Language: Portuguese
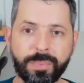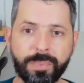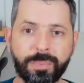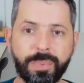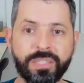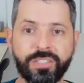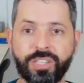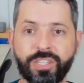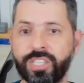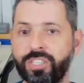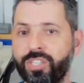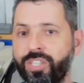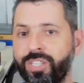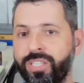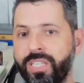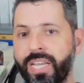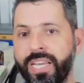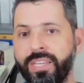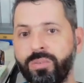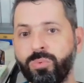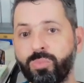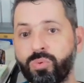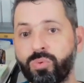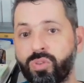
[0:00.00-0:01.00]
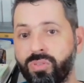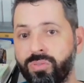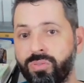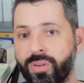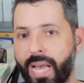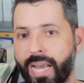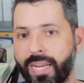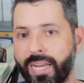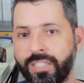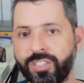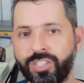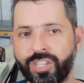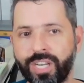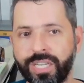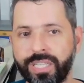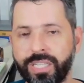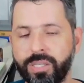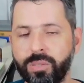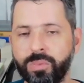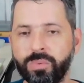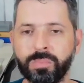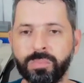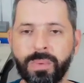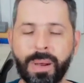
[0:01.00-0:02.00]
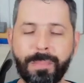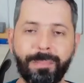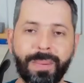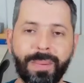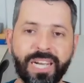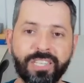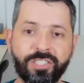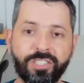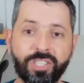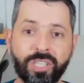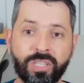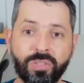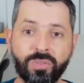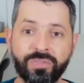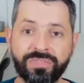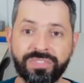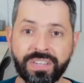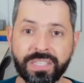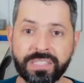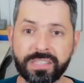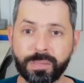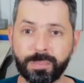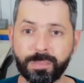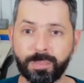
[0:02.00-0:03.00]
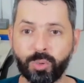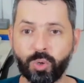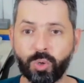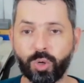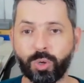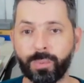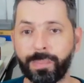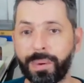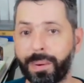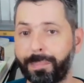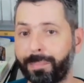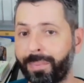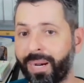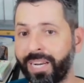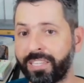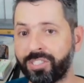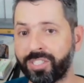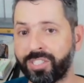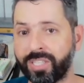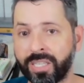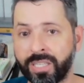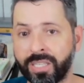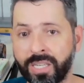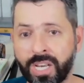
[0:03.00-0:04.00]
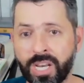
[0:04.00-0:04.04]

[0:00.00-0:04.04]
A gente tem um site aí, uma página no Facebook, uma página